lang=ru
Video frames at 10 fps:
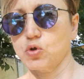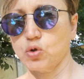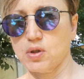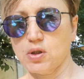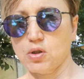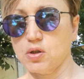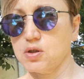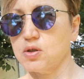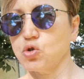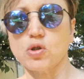Что-то делать
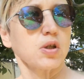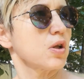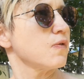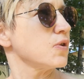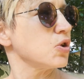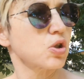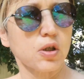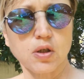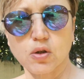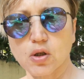с точки зрения
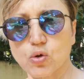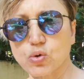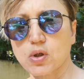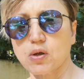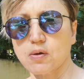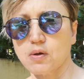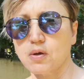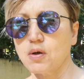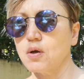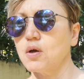физической нагрузки.
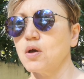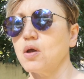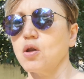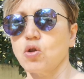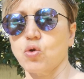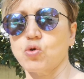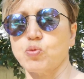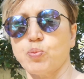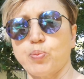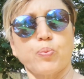То
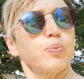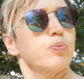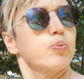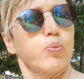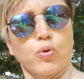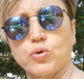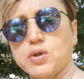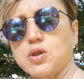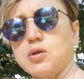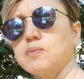есть
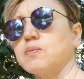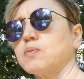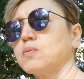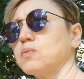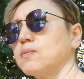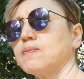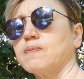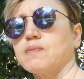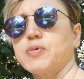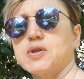ползать,
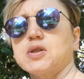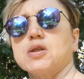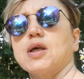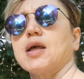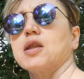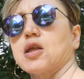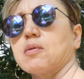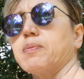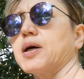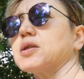приседать,
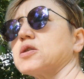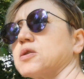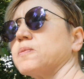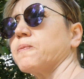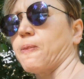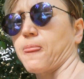нагибаться.